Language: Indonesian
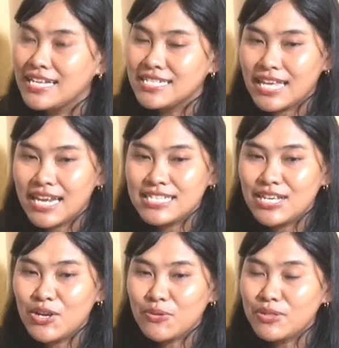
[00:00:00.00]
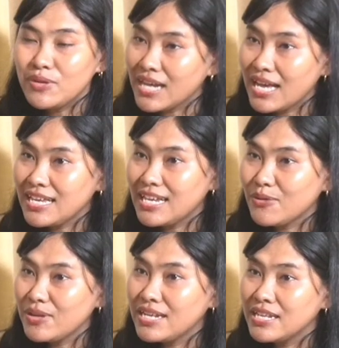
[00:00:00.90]
sana sanajan kowe kuen karir,
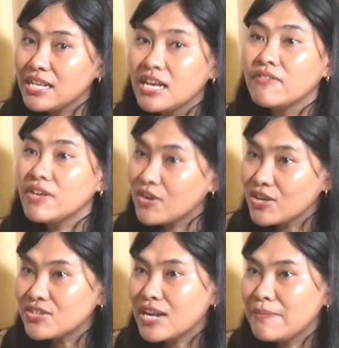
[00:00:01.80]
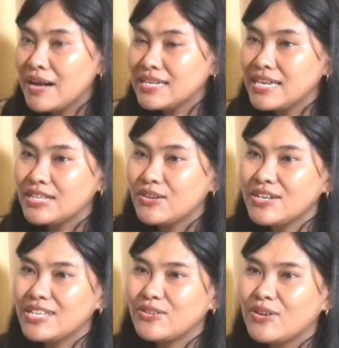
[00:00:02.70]
kuen ndedit, kue yang ngerasa ora bahagia
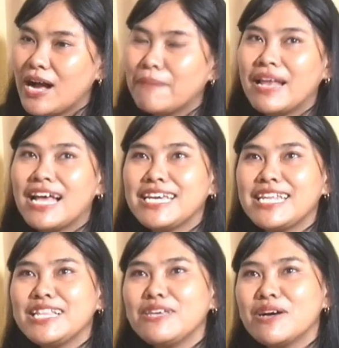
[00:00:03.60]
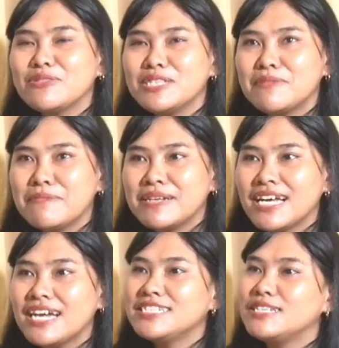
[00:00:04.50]
toh gitu loh. Apalagi nanti waktu sama
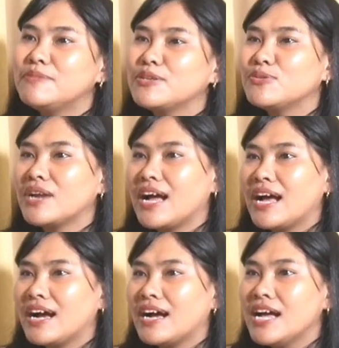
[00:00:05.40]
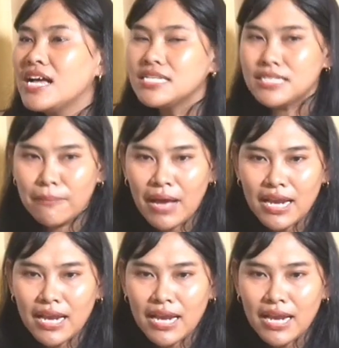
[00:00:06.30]
pasangan jadi berkurang. Hmm. Sama